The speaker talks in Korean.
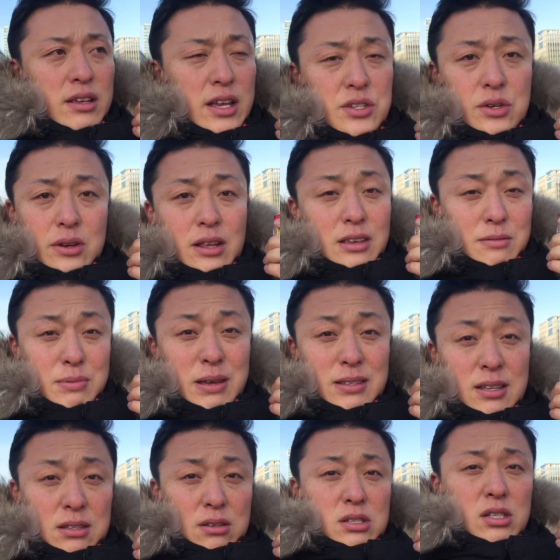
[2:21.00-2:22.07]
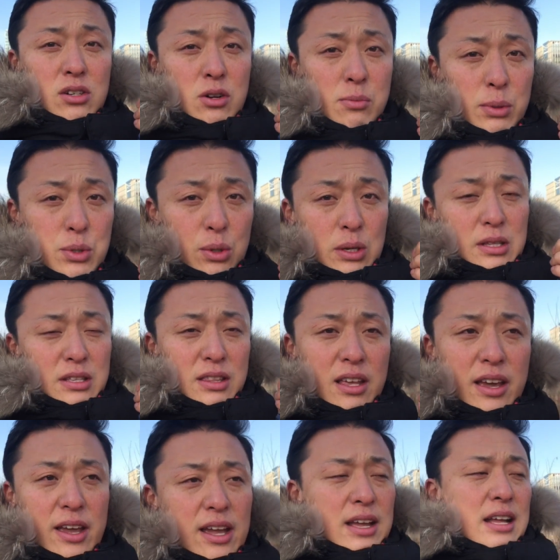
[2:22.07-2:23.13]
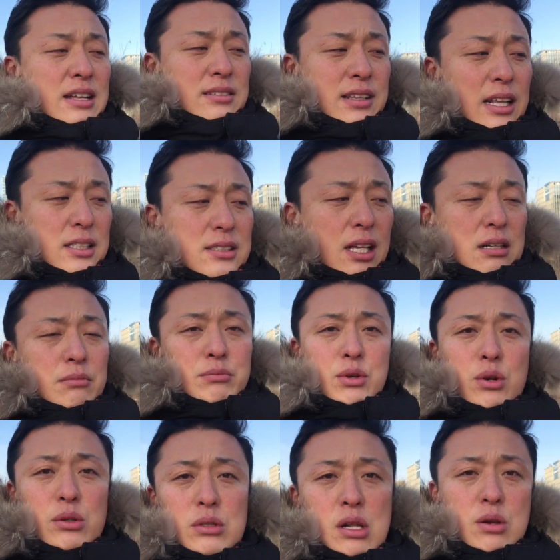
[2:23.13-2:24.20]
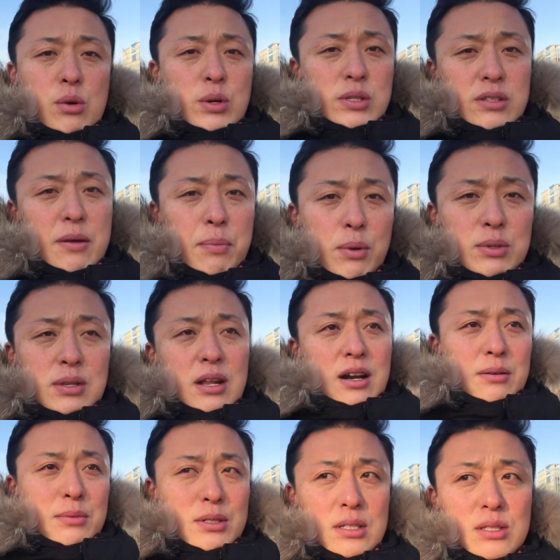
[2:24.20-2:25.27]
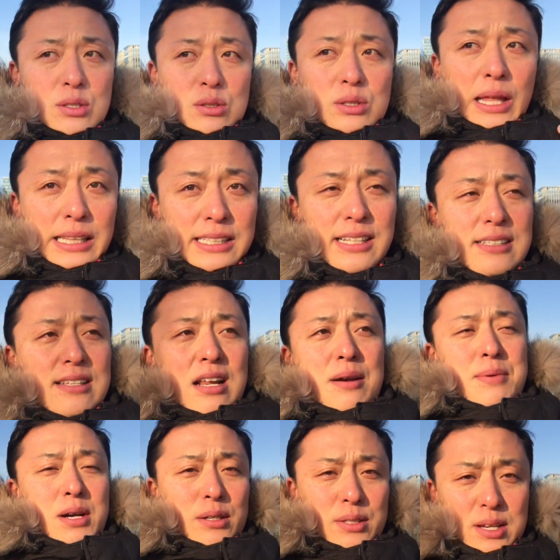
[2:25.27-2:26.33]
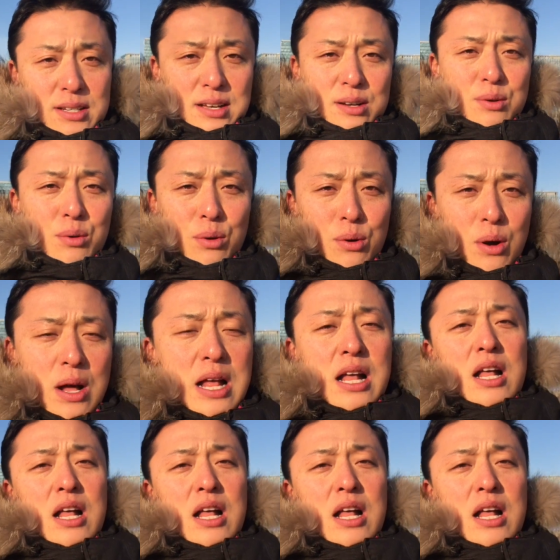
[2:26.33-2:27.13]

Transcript: 예전에 EBS에서 신호를 본 적이 있는데 따뜻한 음료를 들고 있을 때 본 사람은 따뜻한 사람이라고 생각하고